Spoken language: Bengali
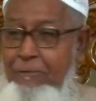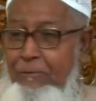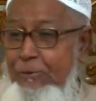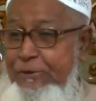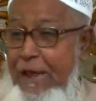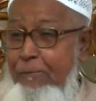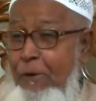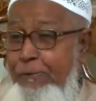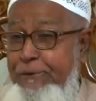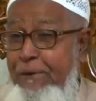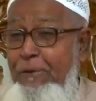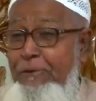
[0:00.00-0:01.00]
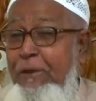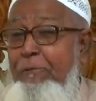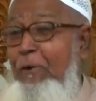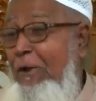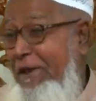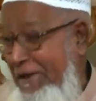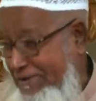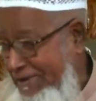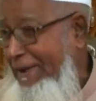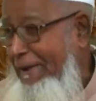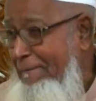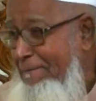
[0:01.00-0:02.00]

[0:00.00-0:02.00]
মুসার মন্ত্রের মধ্যে পড়ে গেছে